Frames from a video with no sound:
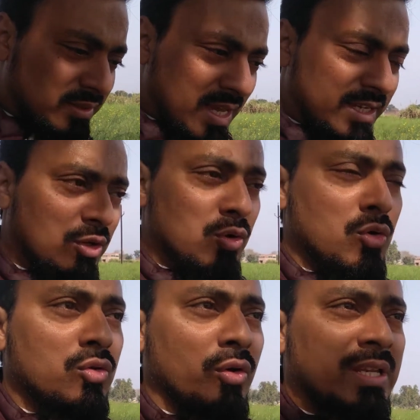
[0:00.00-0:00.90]
ताकि
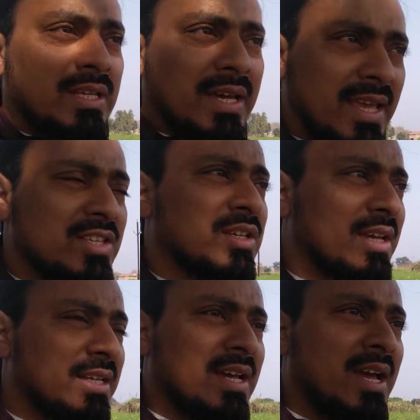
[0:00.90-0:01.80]
लोगों को इनक्रेज
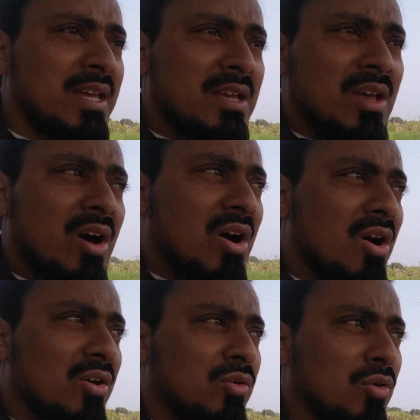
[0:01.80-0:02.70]
किया जाए
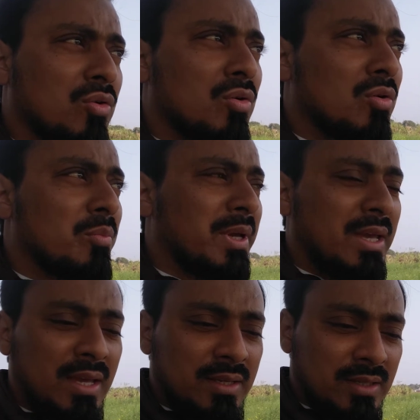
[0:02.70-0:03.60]
और लोगों
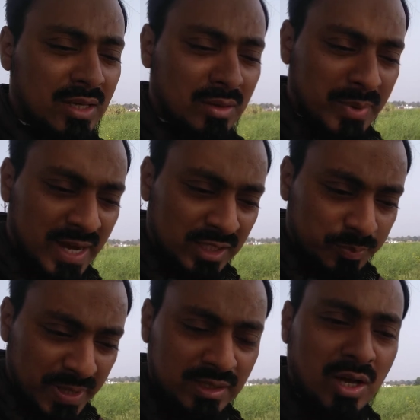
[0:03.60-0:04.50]
में ये बात
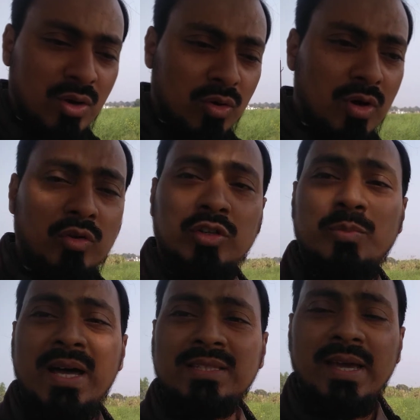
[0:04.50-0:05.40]
पैदा हो और इस
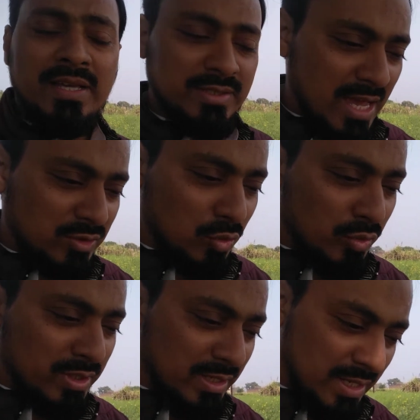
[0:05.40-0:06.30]
बात का एहसास
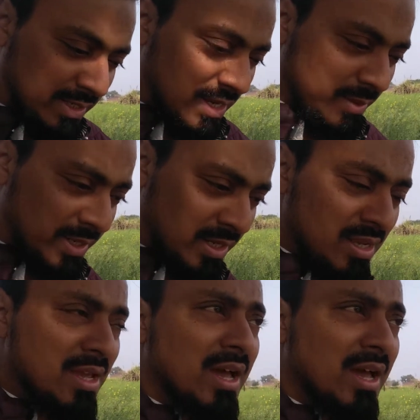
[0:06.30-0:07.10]
हो कि नेकियां हमें